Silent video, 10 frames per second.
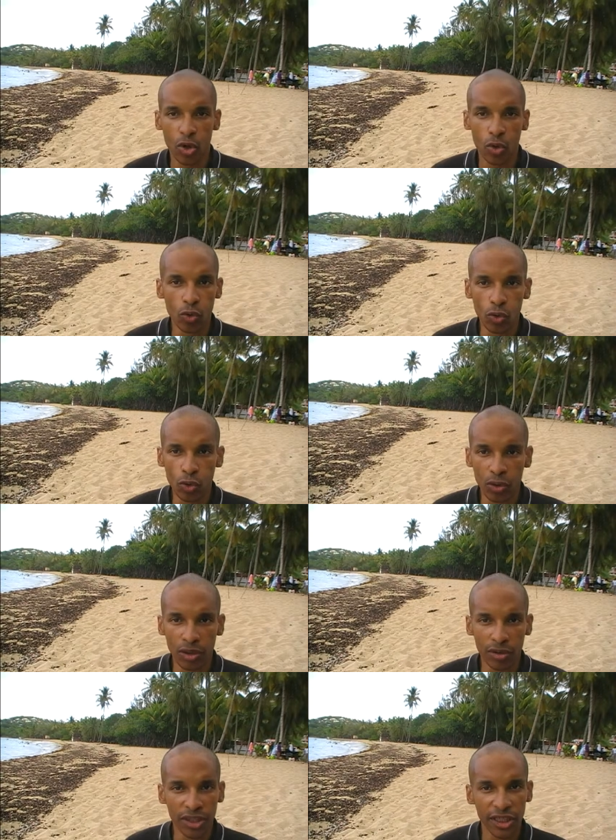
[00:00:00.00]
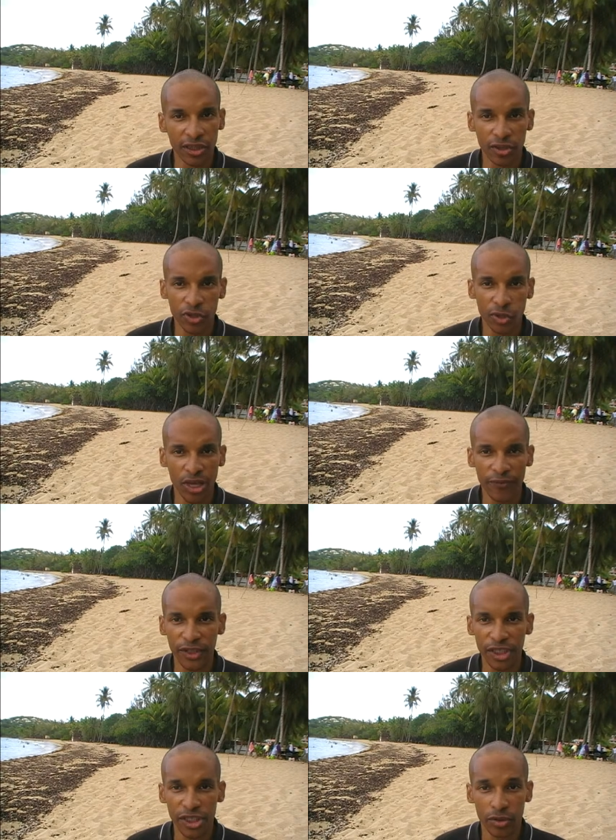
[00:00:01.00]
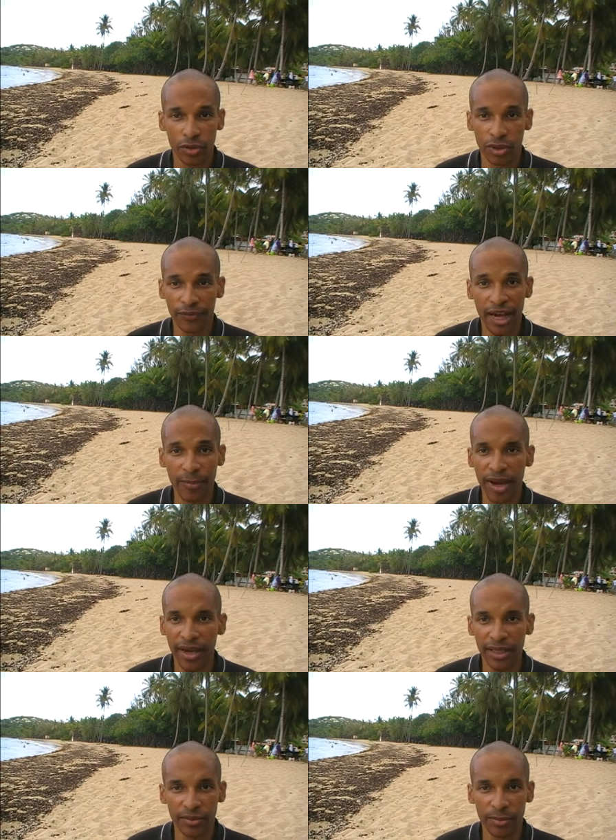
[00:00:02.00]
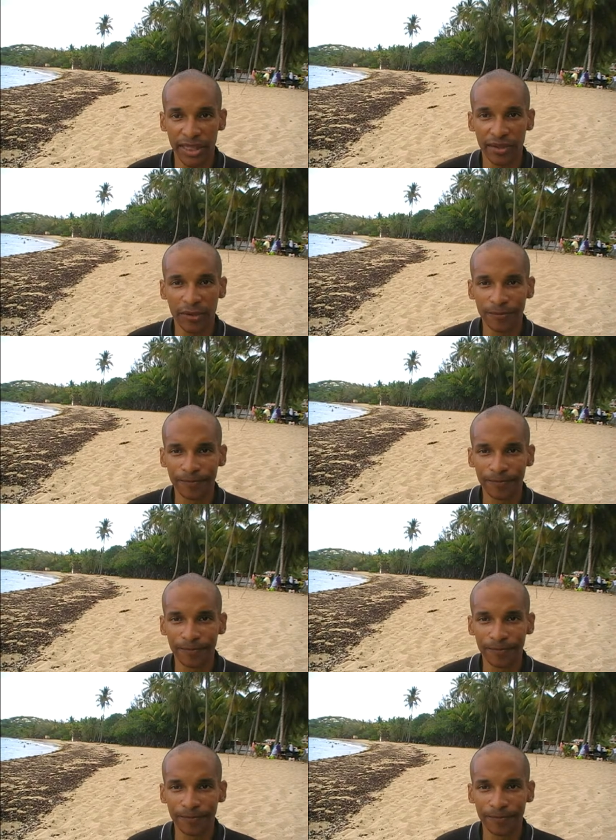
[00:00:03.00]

ou en cliquant sur la fiche euh, qui va apparaître maintenant.